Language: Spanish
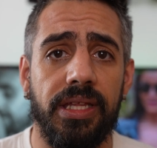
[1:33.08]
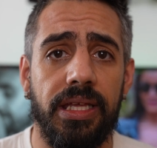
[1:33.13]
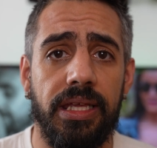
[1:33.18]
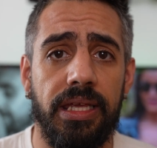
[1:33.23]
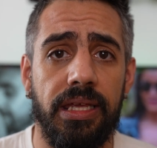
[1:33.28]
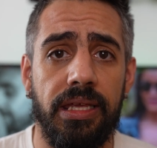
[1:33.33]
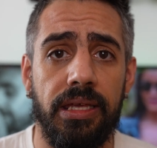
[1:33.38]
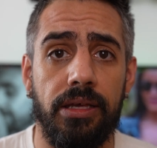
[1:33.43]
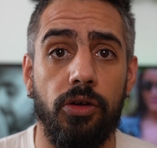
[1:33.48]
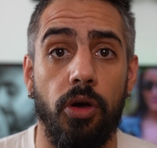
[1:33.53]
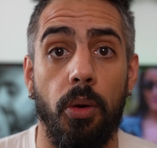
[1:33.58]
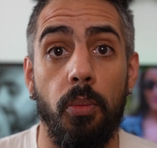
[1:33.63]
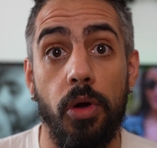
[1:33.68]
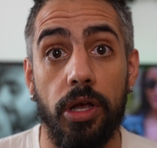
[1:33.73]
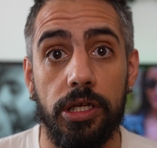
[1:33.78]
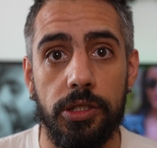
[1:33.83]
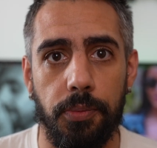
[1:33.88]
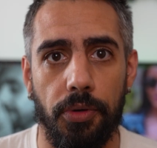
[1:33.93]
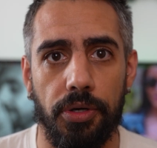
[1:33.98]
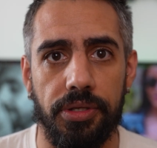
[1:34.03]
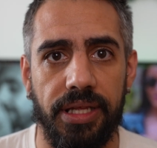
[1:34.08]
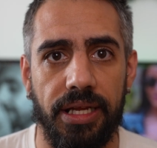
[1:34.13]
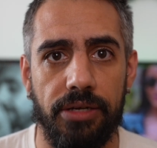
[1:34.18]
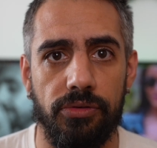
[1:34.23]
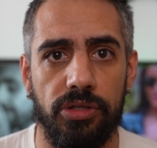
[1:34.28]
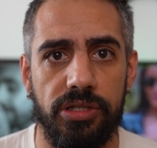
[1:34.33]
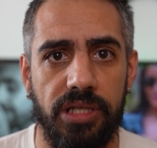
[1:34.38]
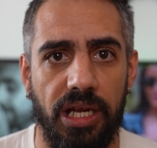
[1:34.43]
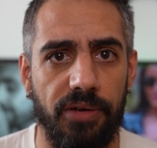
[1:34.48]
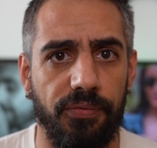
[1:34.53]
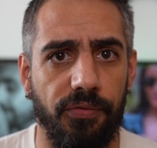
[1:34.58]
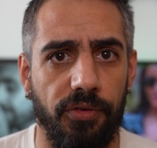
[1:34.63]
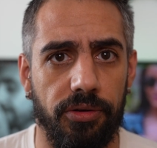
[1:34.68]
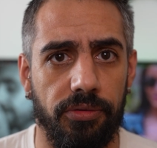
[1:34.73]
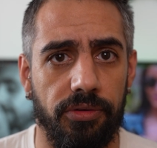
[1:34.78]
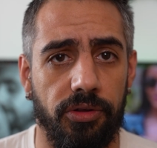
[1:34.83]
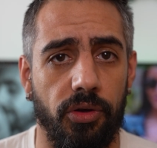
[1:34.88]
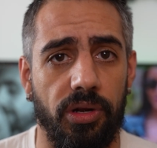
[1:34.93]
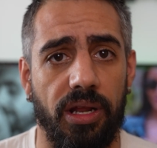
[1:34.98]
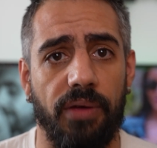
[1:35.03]
y cómo exportar nuestras
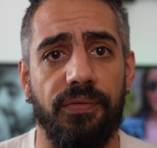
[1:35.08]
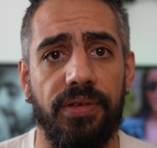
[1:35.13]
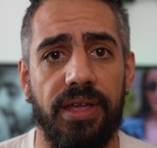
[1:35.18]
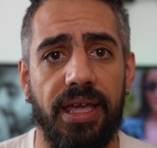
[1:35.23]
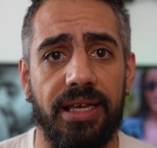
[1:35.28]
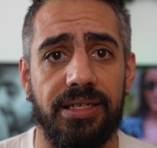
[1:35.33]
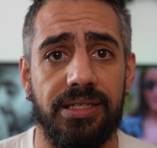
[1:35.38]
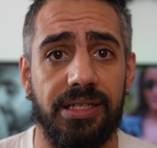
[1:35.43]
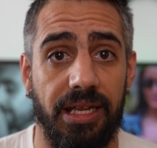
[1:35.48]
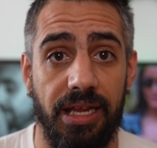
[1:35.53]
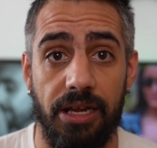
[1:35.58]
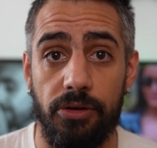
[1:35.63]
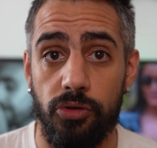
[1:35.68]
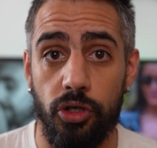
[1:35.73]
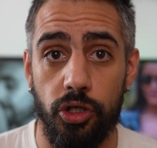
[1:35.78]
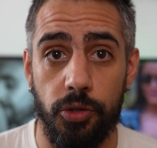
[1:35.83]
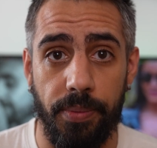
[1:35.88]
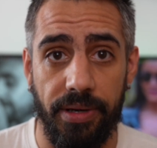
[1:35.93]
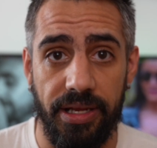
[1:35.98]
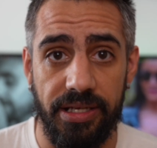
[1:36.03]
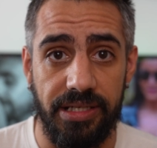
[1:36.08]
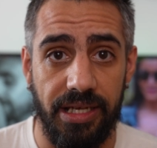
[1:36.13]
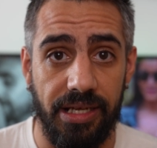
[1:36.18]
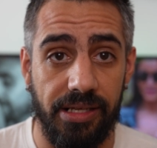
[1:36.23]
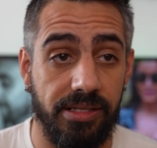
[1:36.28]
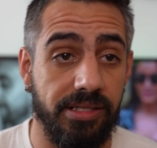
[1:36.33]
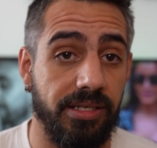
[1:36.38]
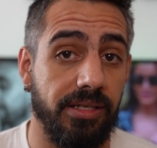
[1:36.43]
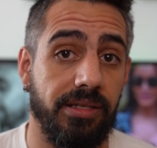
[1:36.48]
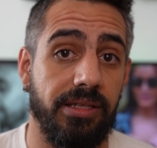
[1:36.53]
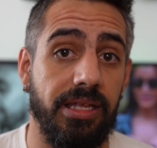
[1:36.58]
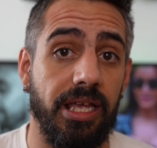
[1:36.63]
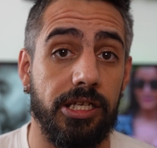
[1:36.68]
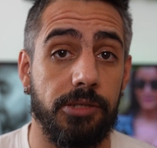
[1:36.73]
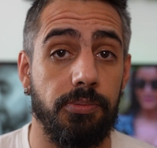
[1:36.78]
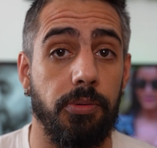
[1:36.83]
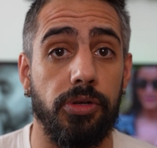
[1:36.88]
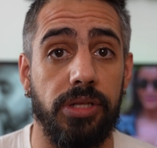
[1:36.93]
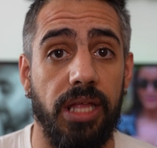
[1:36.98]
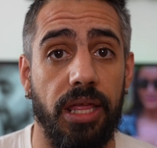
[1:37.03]
fotografías, crear unos presets de
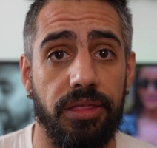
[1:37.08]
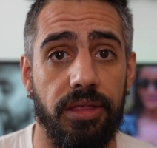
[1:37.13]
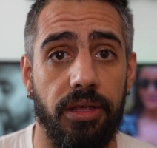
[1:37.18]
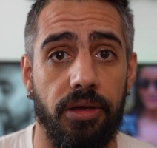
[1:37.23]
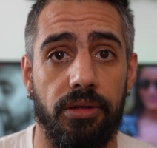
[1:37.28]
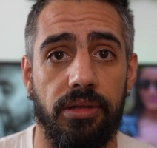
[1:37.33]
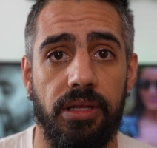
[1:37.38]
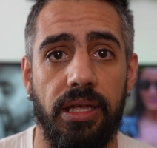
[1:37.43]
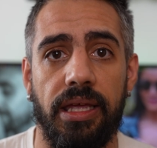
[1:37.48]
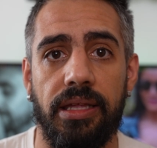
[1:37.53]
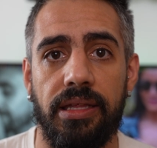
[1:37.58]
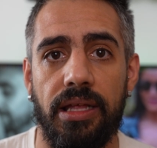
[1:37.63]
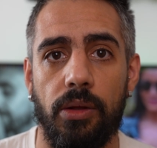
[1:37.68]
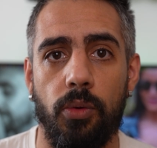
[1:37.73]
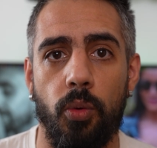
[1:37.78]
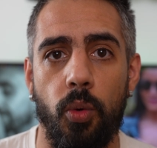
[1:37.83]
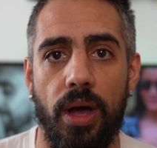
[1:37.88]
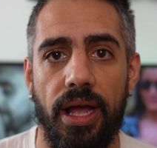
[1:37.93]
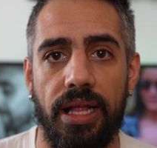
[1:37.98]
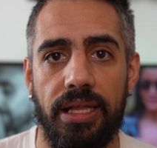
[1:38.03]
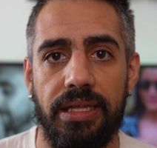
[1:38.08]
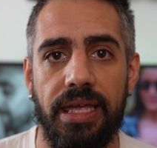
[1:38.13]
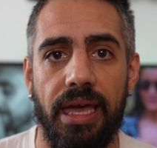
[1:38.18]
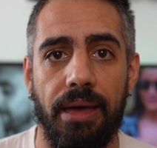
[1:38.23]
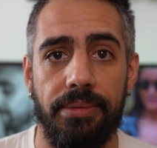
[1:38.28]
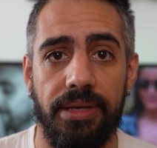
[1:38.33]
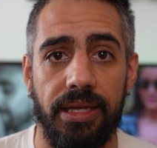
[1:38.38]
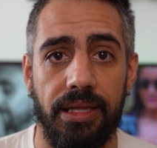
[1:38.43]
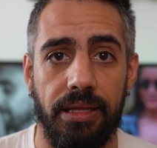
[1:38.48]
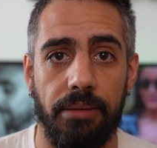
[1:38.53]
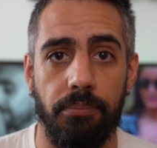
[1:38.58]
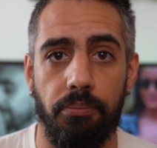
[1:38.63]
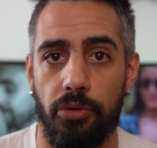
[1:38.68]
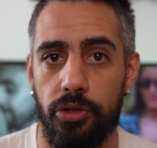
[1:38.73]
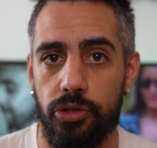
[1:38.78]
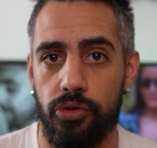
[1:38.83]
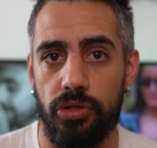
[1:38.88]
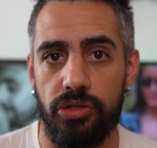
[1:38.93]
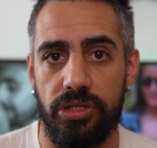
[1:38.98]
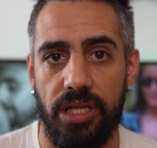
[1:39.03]
exportación en el cual ya viene
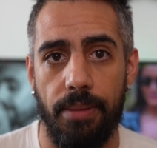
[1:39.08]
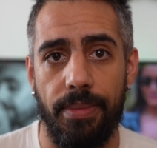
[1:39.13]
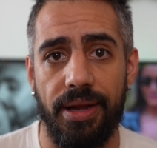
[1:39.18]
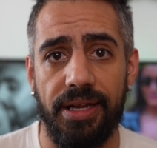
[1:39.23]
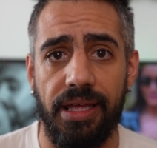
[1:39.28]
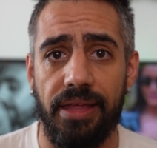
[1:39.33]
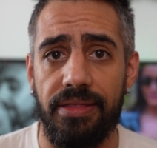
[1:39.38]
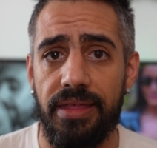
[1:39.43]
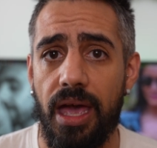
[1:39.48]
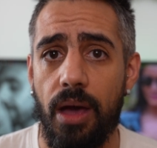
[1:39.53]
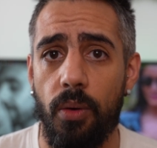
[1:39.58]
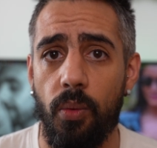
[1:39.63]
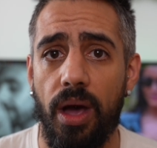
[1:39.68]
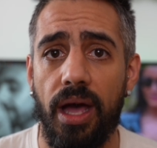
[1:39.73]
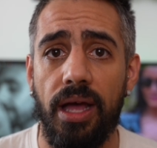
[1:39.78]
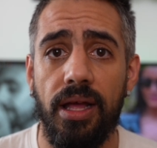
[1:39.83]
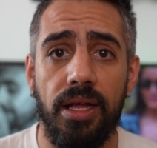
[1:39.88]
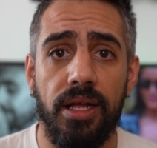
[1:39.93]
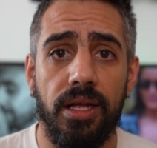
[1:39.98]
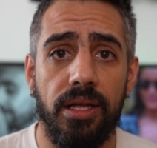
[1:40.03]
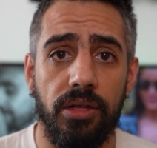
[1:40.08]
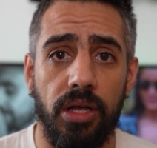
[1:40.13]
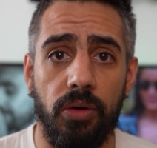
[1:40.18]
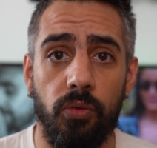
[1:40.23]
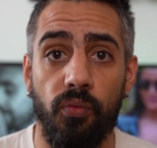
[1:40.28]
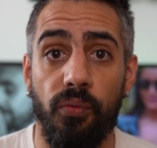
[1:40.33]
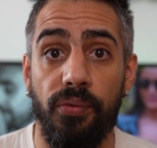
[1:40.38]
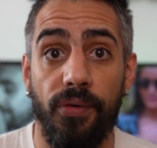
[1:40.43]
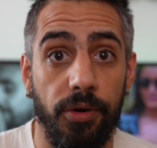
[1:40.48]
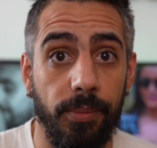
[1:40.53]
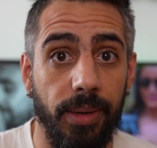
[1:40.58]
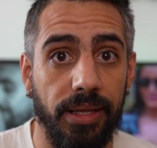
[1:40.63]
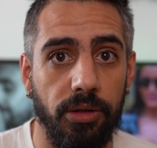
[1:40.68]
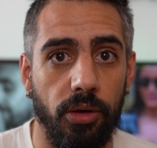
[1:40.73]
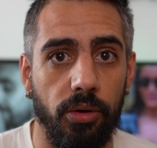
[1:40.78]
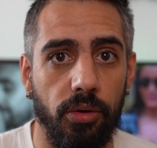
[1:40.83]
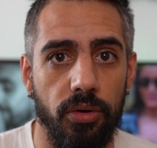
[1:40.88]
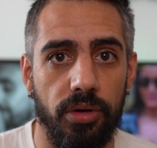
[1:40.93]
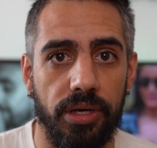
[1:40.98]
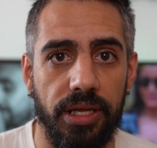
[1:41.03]
pues nuestra marca de agua, un
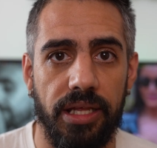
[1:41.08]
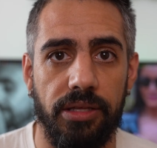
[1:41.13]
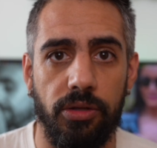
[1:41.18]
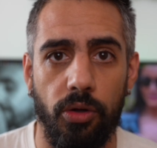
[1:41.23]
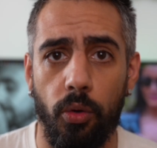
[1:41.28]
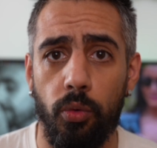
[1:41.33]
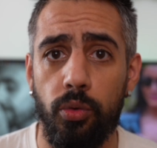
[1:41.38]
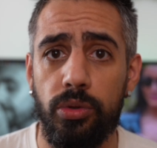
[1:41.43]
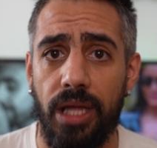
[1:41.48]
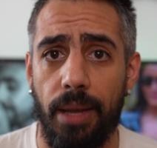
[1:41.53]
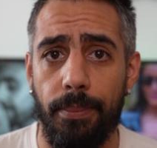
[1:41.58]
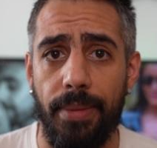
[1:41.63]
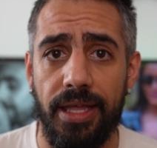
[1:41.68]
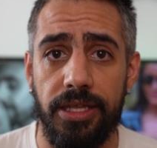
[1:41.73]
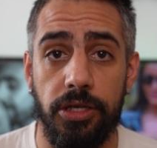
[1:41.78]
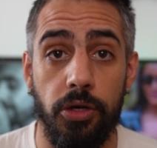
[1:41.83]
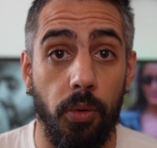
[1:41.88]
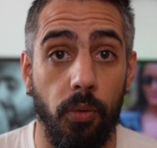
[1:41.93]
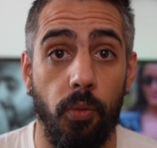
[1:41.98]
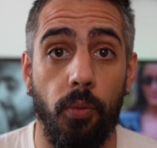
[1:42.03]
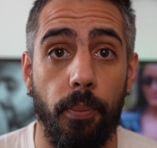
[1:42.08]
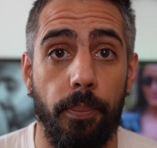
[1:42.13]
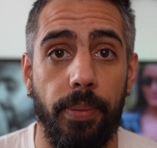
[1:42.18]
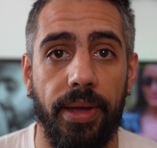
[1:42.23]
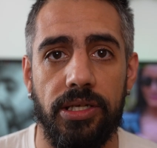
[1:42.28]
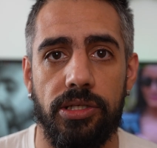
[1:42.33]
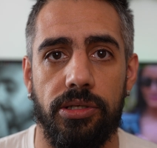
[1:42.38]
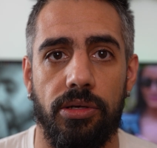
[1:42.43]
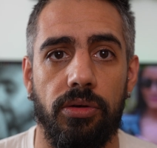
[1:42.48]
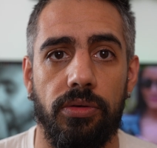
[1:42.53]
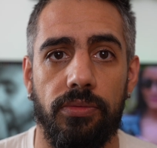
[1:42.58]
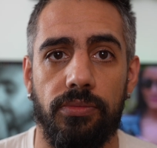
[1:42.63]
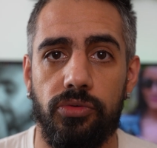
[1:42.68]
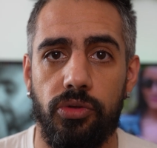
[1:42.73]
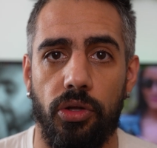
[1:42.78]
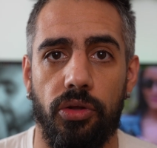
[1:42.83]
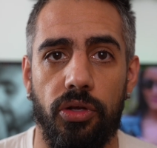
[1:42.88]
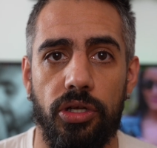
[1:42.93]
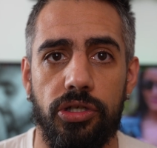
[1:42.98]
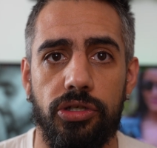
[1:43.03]
formato en concreto, un tamaño, un peso,
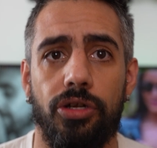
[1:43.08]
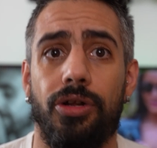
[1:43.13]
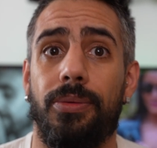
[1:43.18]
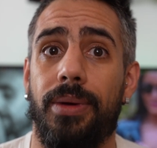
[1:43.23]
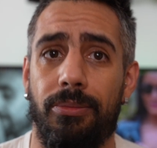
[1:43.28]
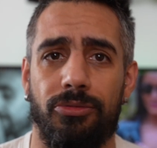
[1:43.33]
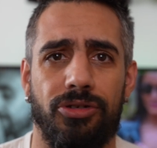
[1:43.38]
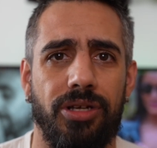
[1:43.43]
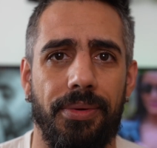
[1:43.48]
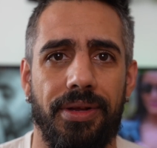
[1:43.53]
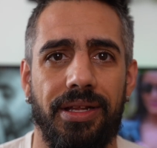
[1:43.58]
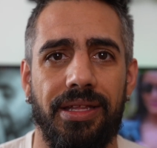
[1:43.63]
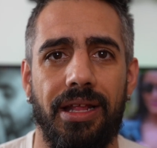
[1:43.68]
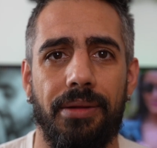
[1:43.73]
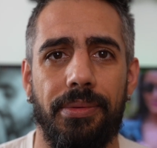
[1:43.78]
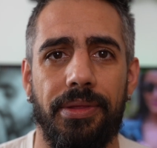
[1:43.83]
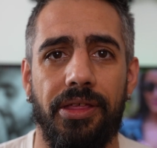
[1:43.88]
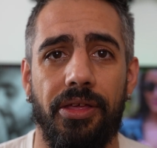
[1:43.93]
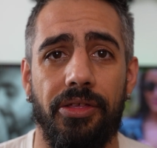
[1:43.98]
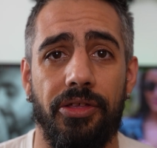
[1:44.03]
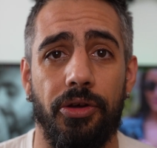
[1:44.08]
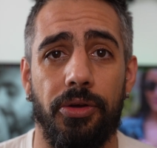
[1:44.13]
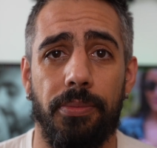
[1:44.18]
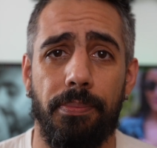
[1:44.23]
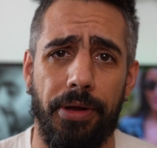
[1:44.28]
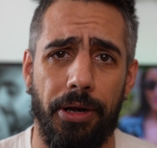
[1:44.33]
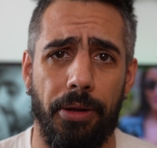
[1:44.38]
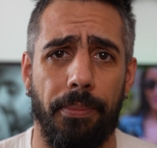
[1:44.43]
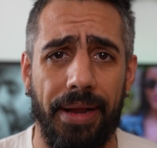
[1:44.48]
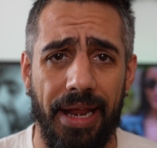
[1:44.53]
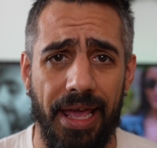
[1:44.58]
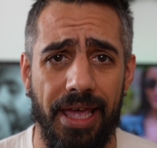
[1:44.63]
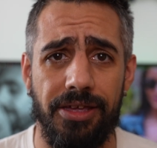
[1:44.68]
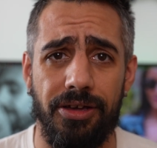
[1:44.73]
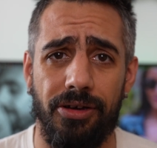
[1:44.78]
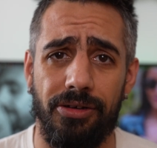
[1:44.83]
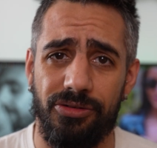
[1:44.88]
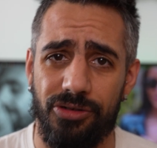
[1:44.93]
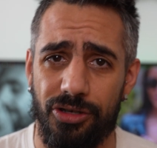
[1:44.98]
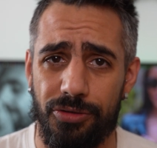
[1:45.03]
todo eso lo vamos a ver en el vídeo de hoy, pero para
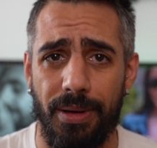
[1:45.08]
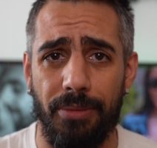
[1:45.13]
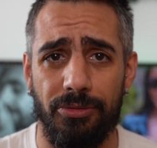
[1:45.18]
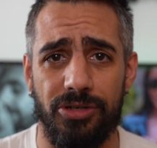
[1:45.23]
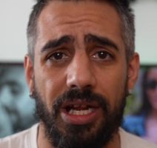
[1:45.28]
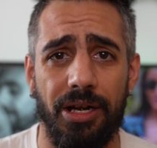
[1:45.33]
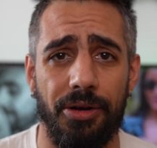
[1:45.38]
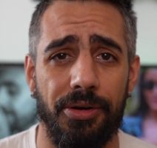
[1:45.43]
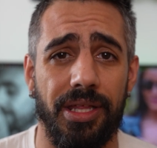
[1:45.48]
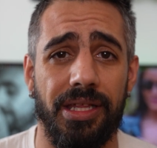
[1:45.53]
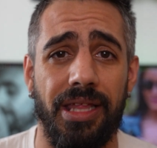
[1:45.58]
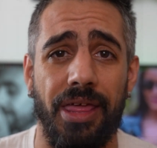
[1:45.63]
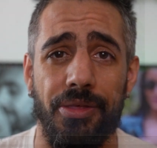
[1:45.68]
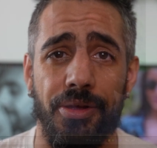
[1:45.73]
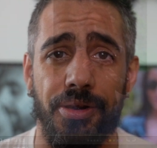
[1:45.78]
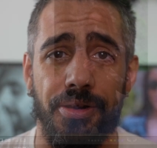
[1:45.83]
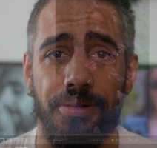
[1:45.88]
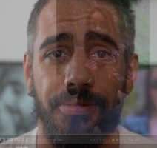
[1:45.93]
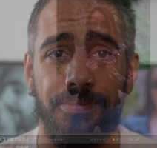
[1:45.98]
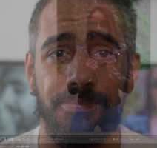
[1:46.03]
ello nos vamos al ordenador.